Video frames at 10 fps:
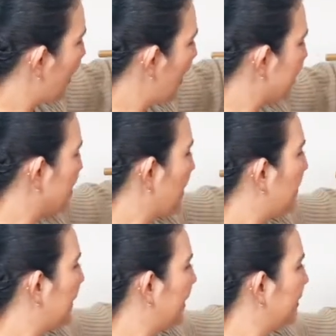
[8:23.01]
Essa
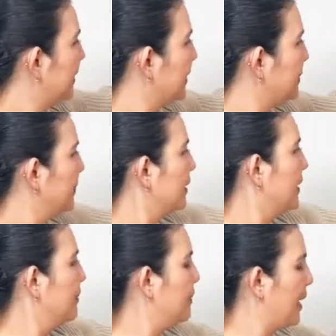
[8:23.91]
preta
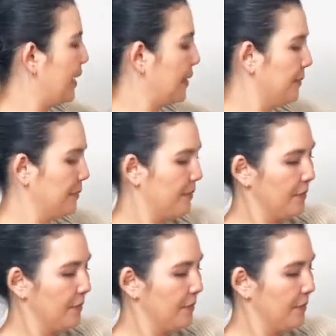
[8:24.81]
também.